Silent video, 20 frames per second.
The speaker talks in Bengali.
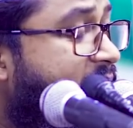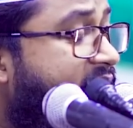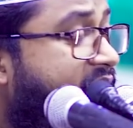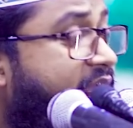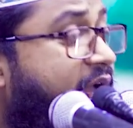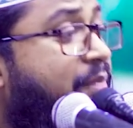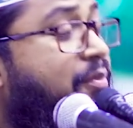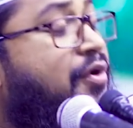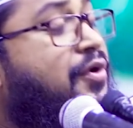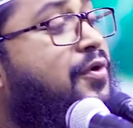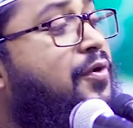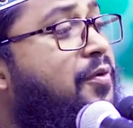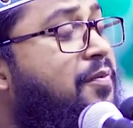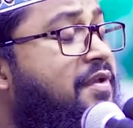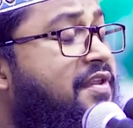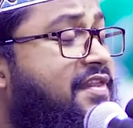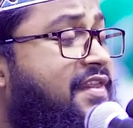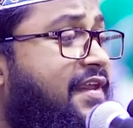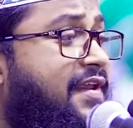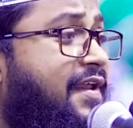কেমন
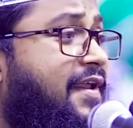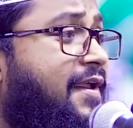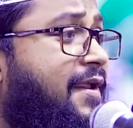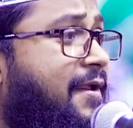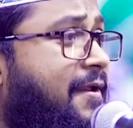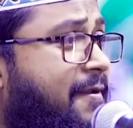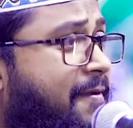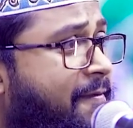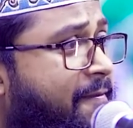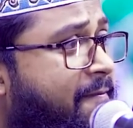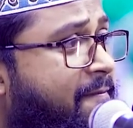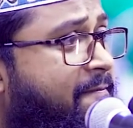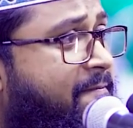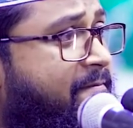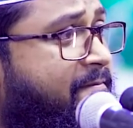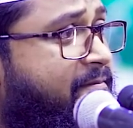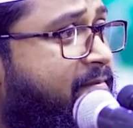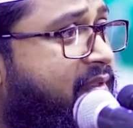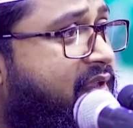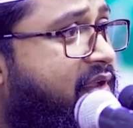নবী তিনি
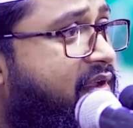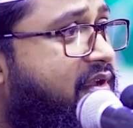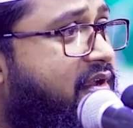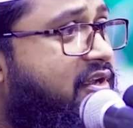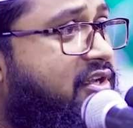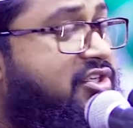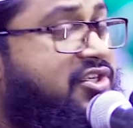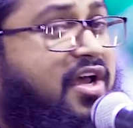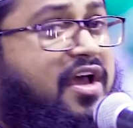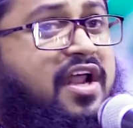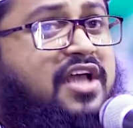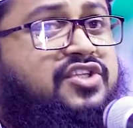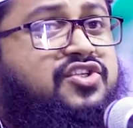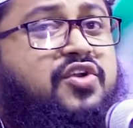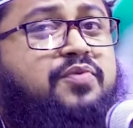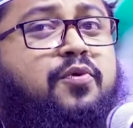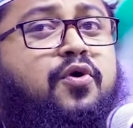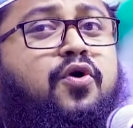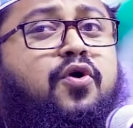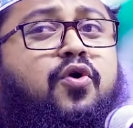সারা
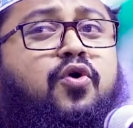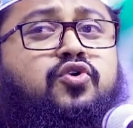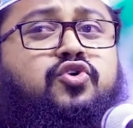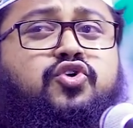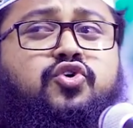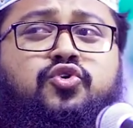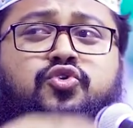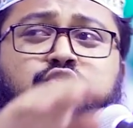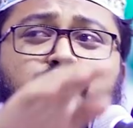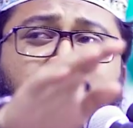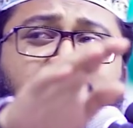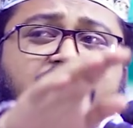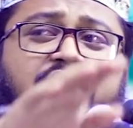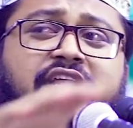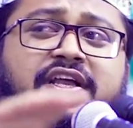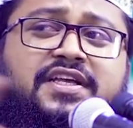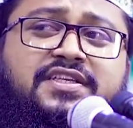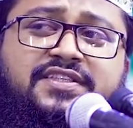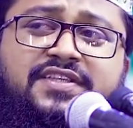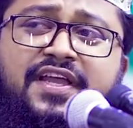জীবন শুধু দিয়ে
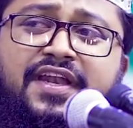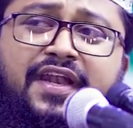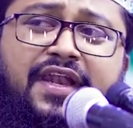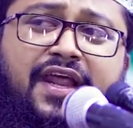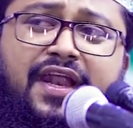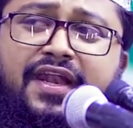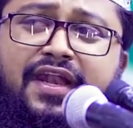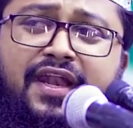গেছেন নেন